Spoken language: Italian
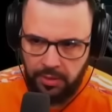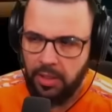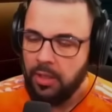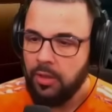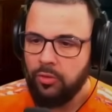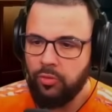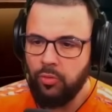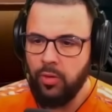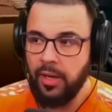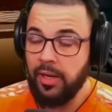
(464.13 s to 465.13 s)
eh, sto
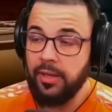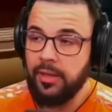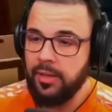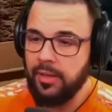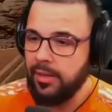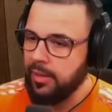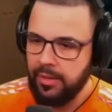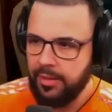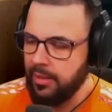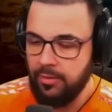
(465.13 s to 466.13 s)
scazzo di scafo ogni volta.
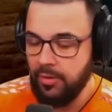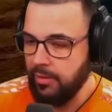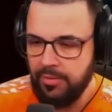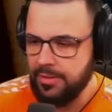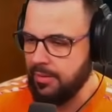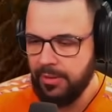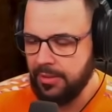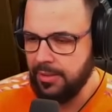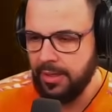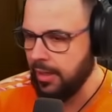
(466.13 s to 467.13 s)
Eh, credo che questa
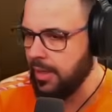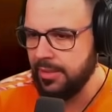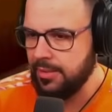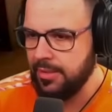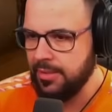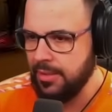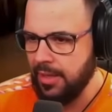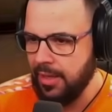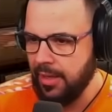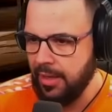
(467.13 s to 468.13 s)
partita, ragazzi, è possibile.
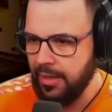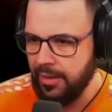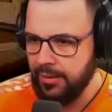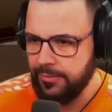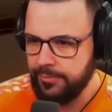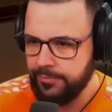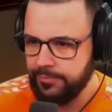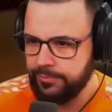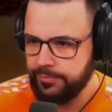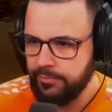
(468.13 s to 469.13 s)
sia.
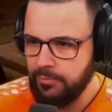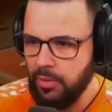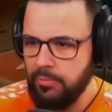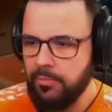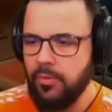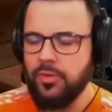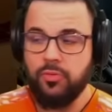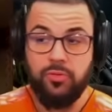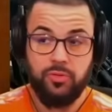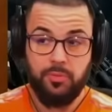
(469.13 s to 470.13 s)
Boom. Cioè, io non
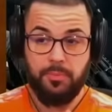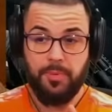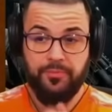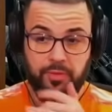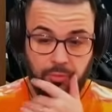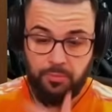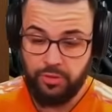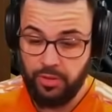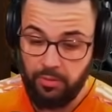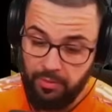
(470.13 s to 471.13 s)
ce l'ho lo scaffo e gioco comunque